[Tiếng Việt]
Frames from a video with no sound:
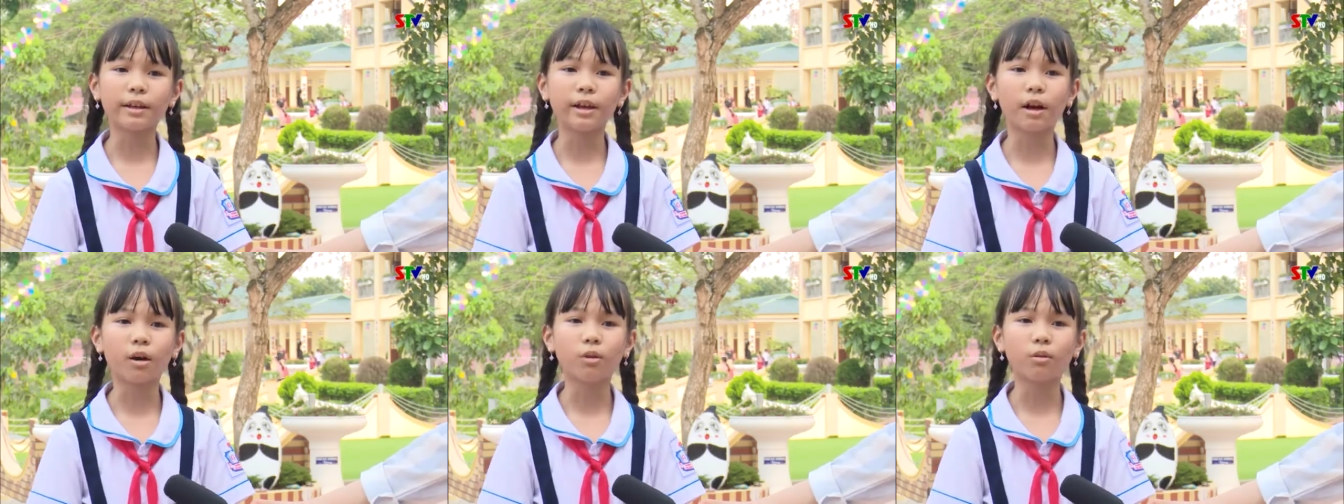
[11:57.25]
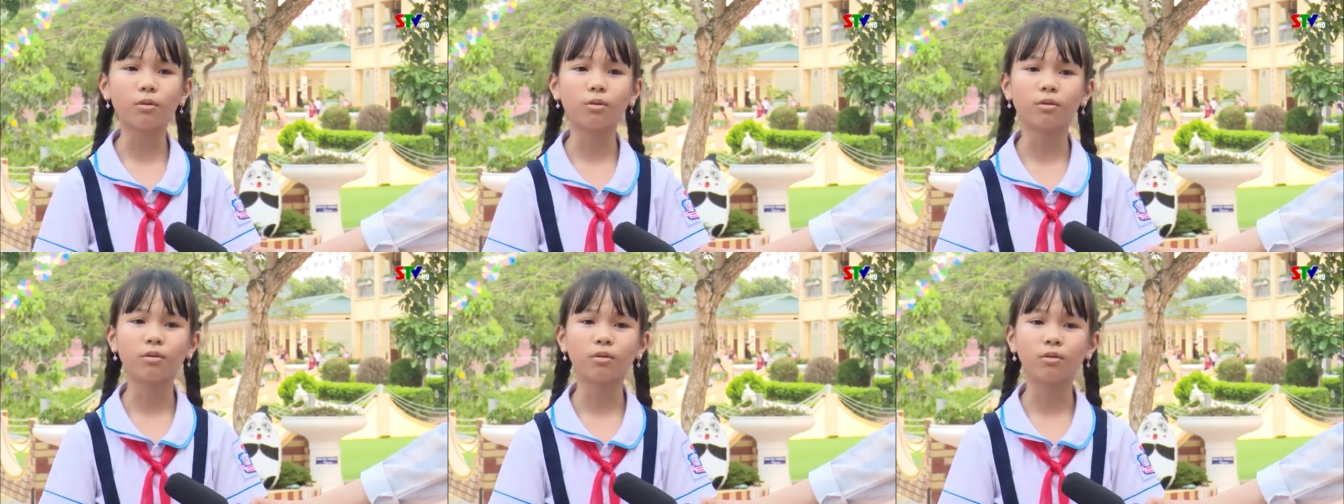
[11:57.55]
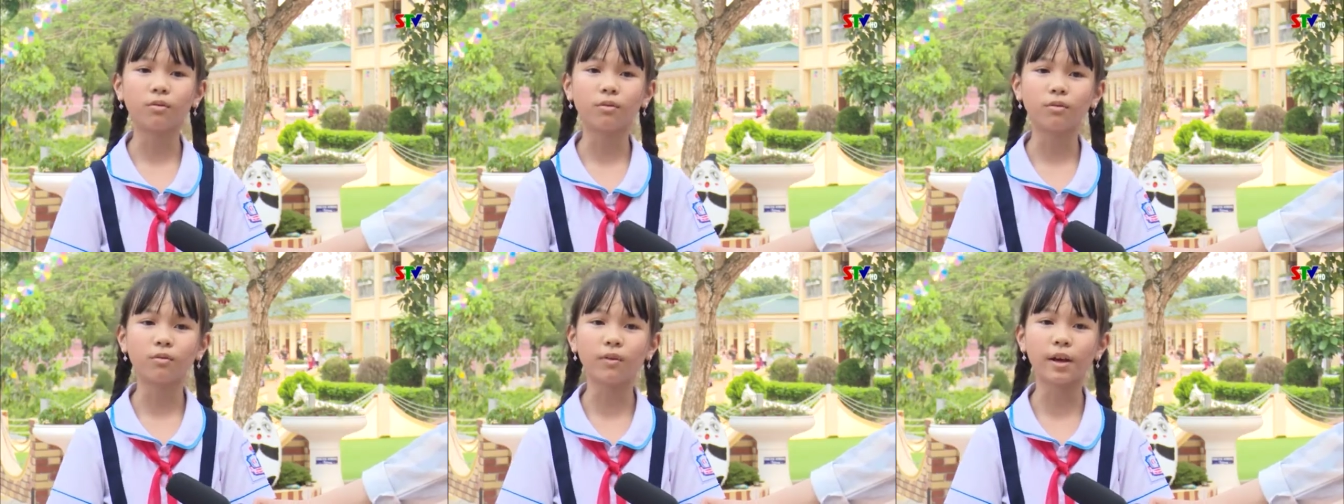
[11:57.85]
nhiều
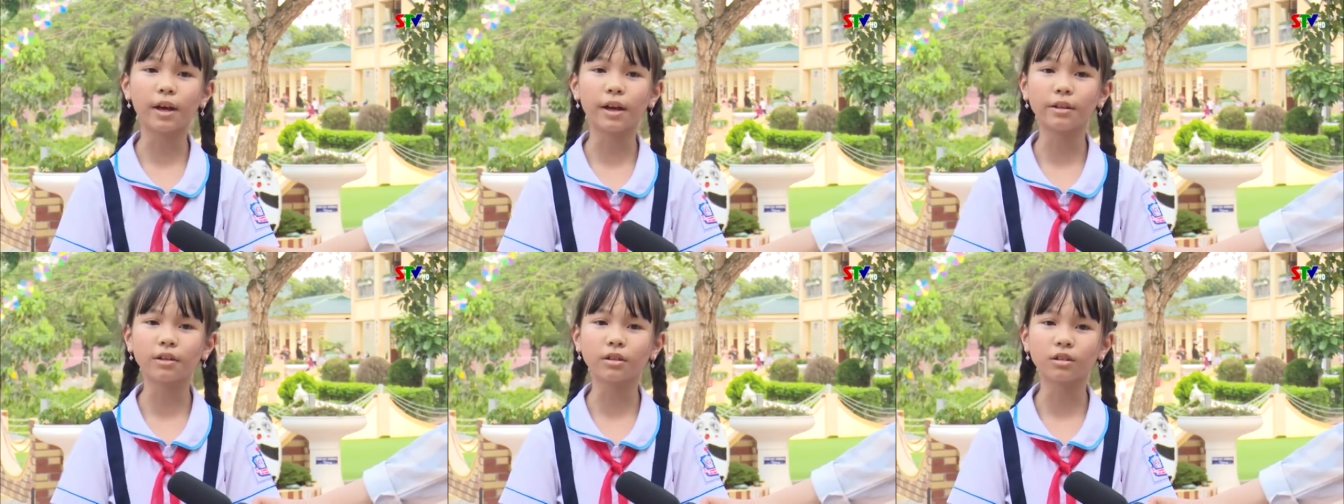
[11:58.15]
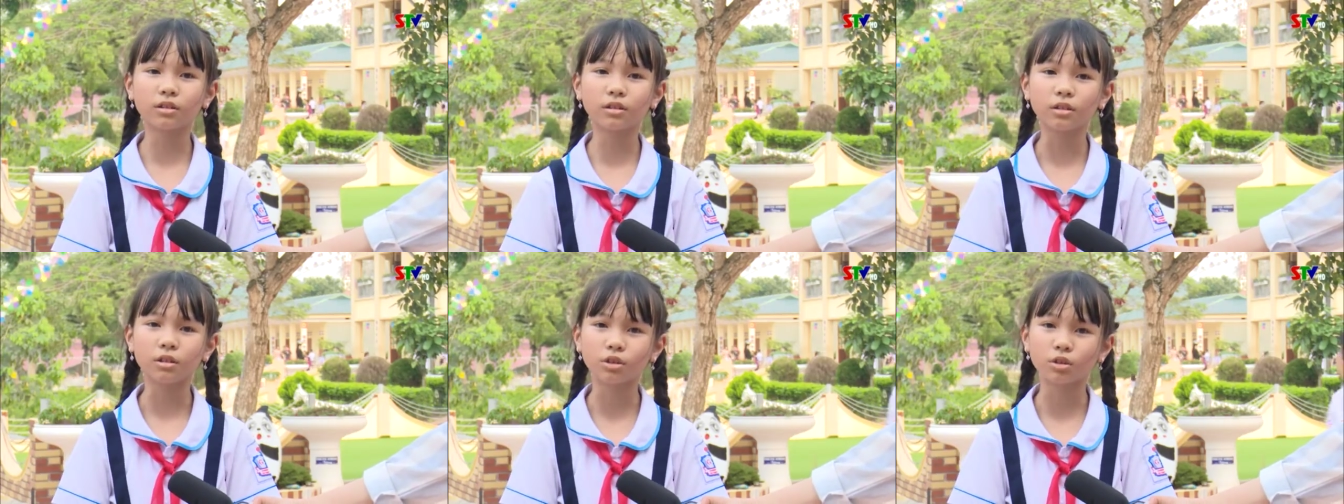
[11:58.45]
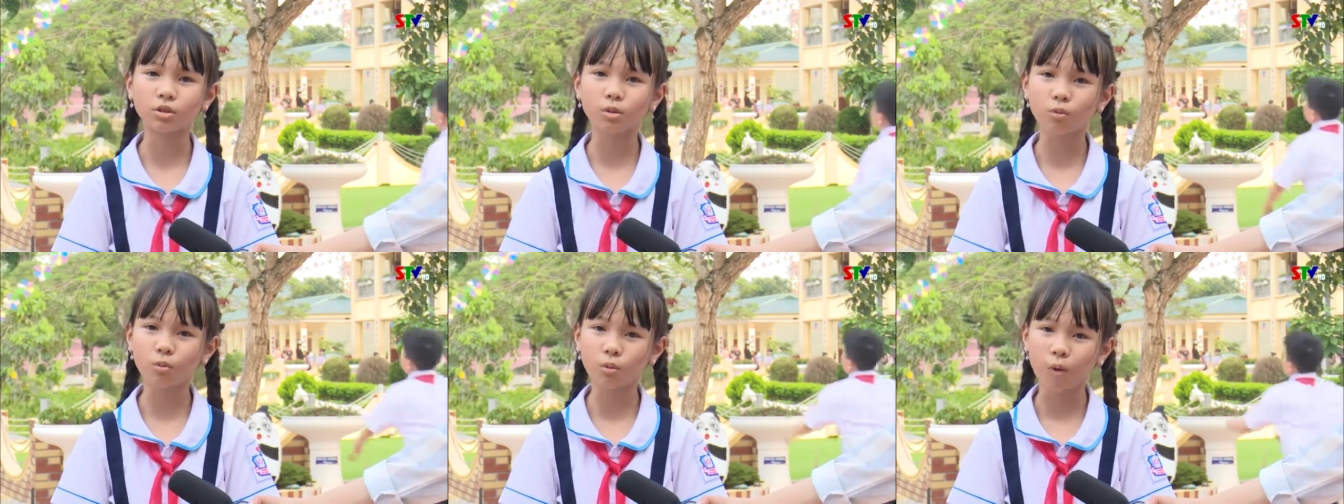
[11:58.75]
về những thứ
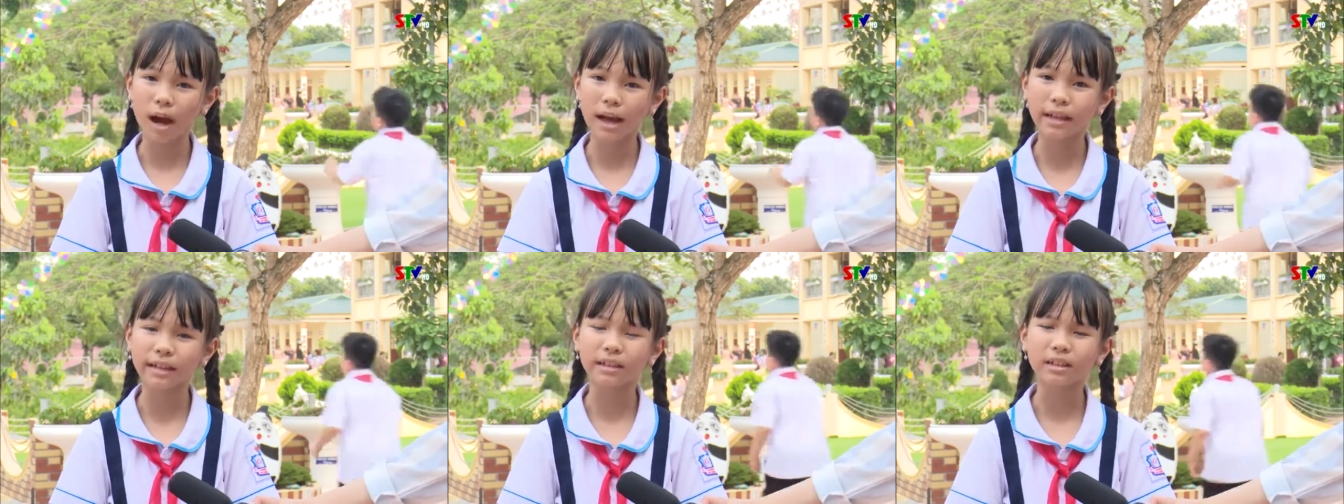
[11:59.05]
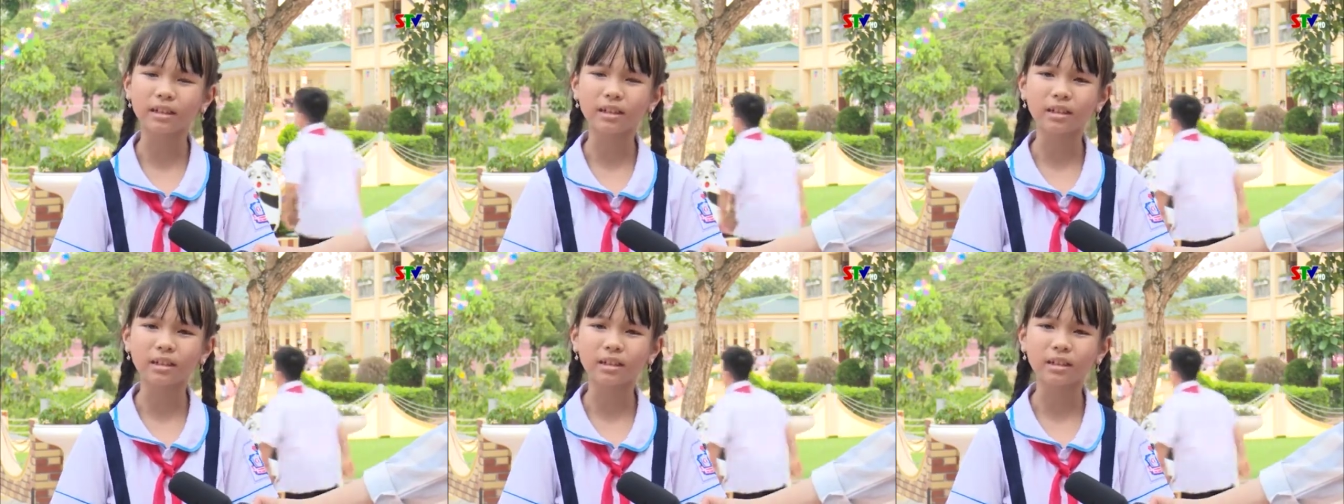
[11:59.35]
xung quanh.